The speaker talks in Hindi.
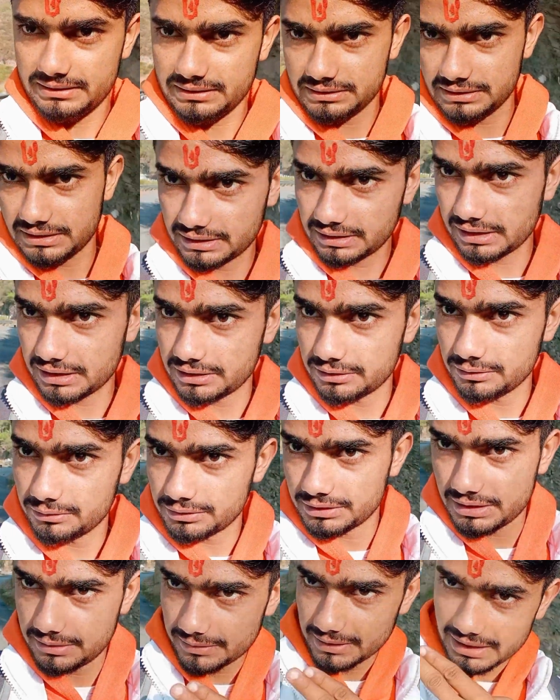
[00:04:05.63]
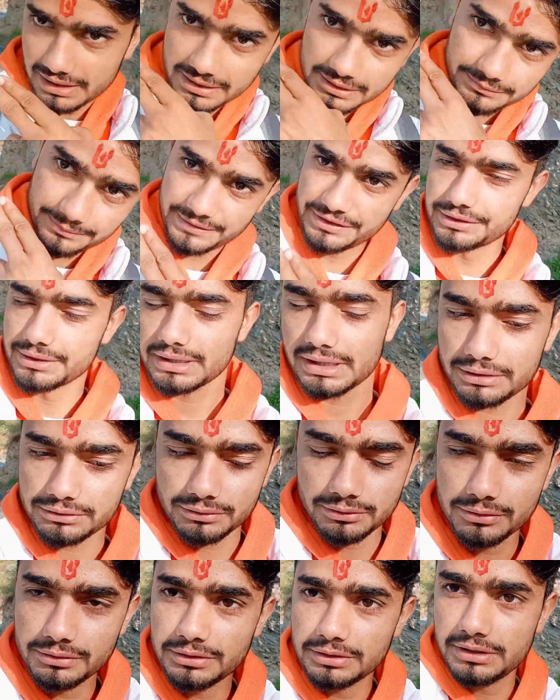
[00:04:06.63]
देख रहे ना ये वाला बंदर है
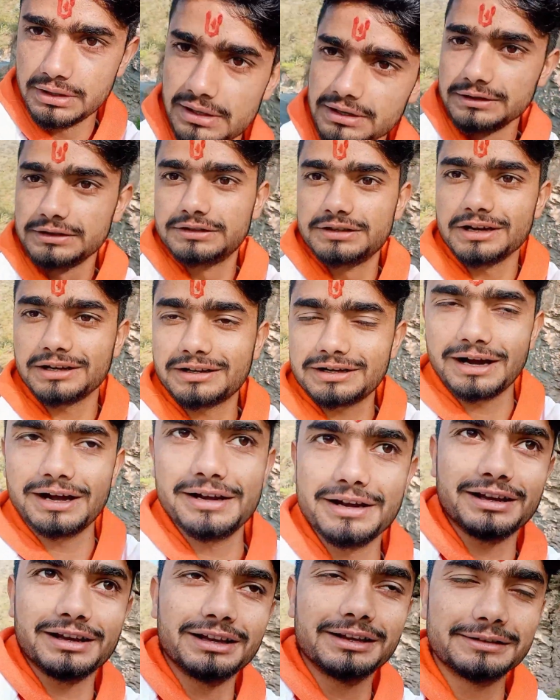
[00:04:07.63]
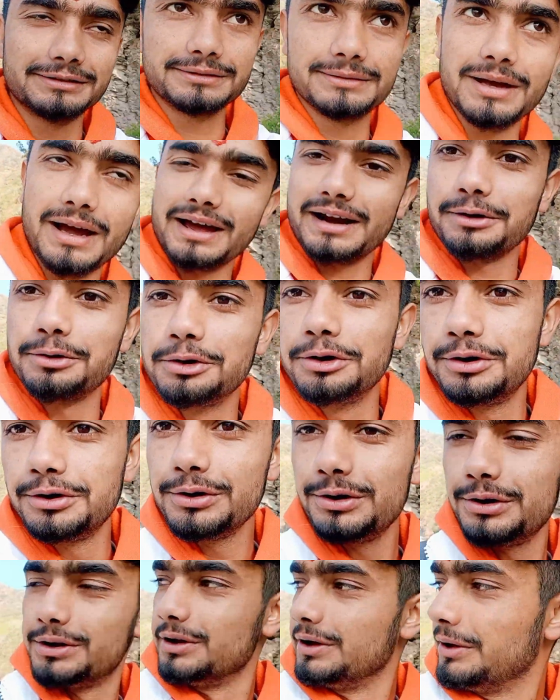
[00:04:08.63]
जो सीधा खाने के लिए आ रहा हो
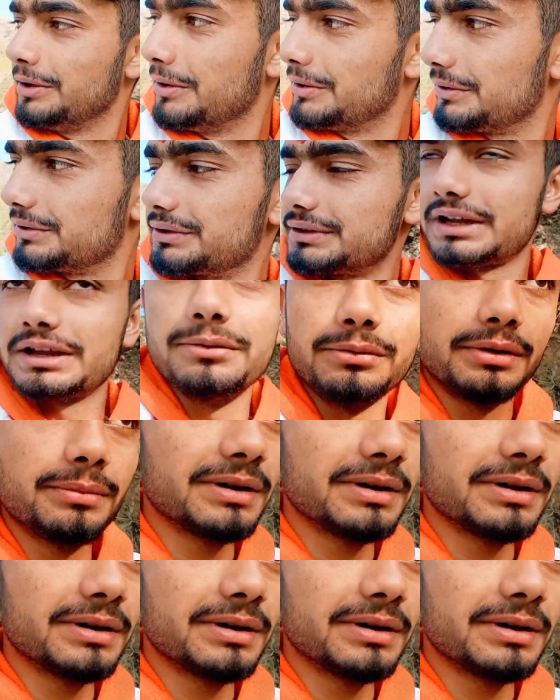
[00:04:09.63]
सही हुआ